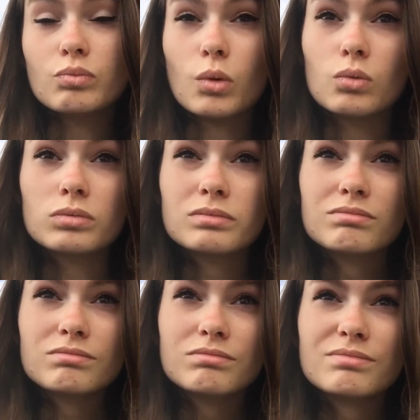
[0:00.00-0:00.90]
Bon,
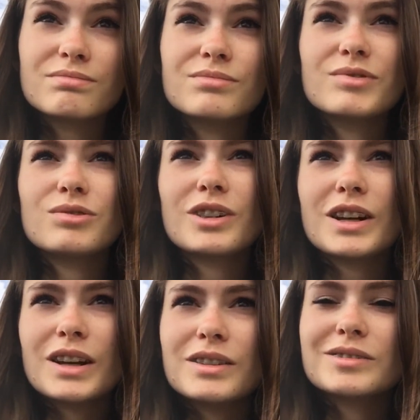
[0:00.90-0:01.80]
mm,
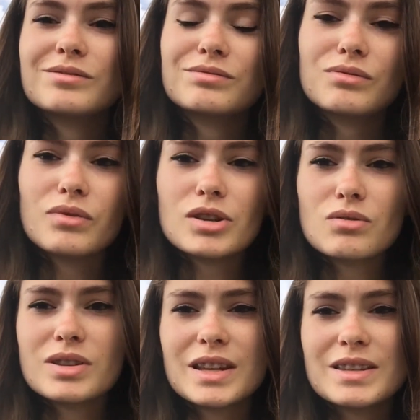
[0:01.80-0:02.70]
voilà. De toute
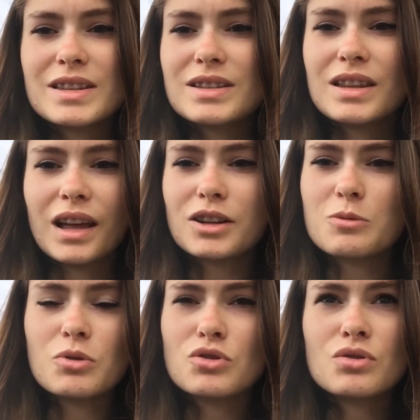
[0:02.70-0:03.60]
façon, ça se décidera,
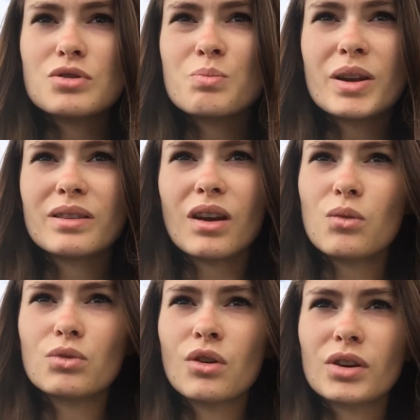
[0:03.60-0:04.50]
je pense, ce matin
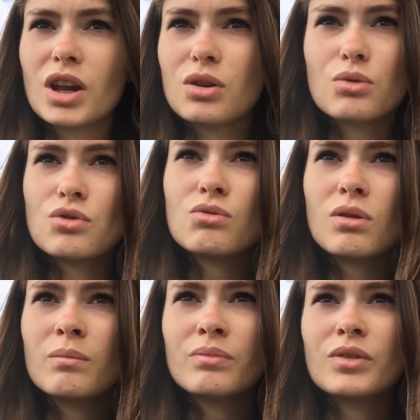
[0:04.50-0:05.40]
ou dans quelques jours
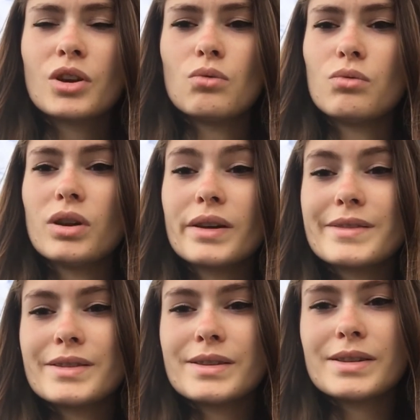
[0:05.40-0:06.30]

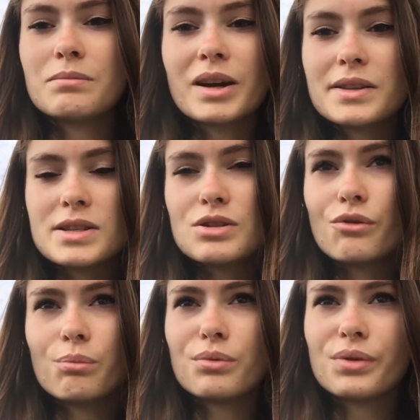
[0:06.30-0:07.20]
lundi, mardi
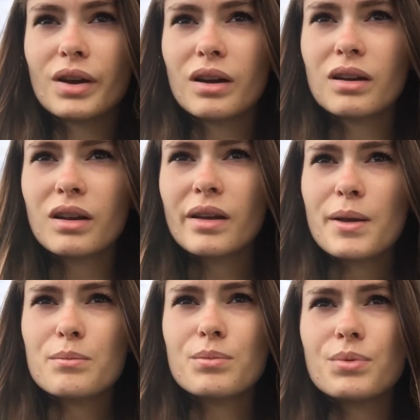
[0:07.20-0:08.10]
ou plus tard.
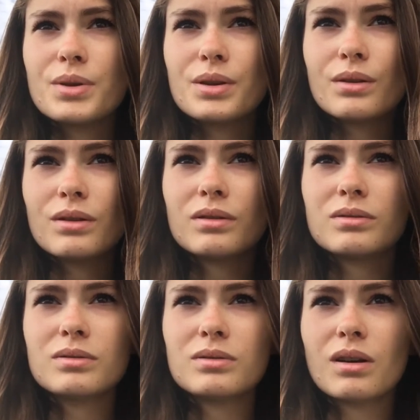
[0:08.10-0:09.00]
Puis euh,
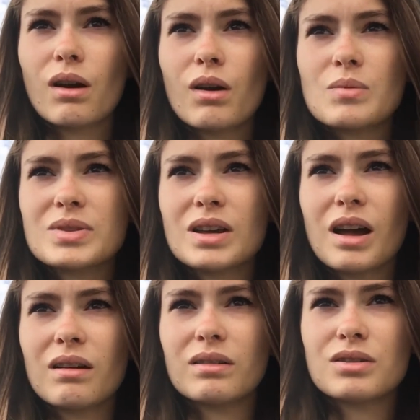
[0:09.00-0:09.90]
comme ça,
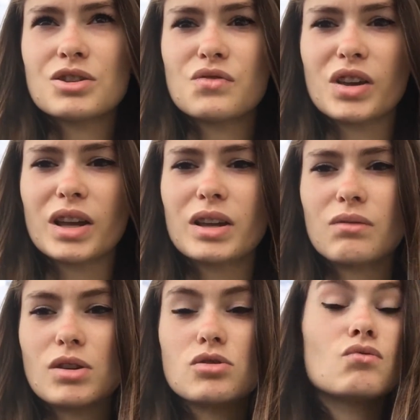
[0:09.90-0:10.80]
euh, je verrai. De
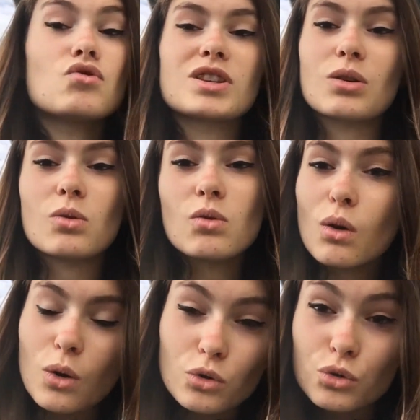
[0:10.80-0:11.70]
toute façon, vous serez au
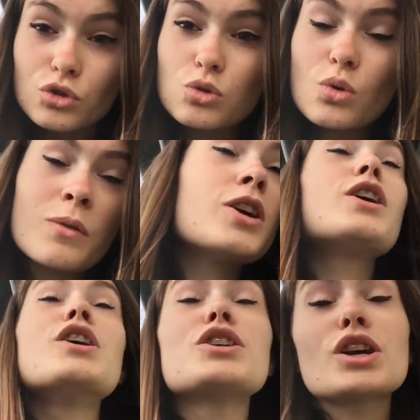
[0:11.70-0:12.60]
courant de tout,
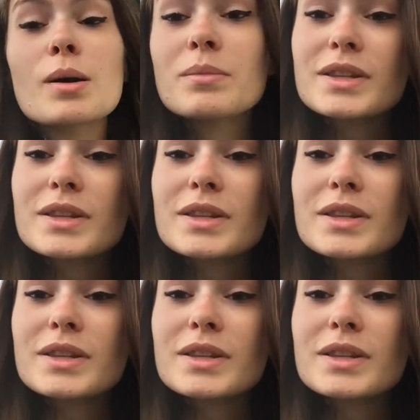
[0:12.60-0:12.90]
comme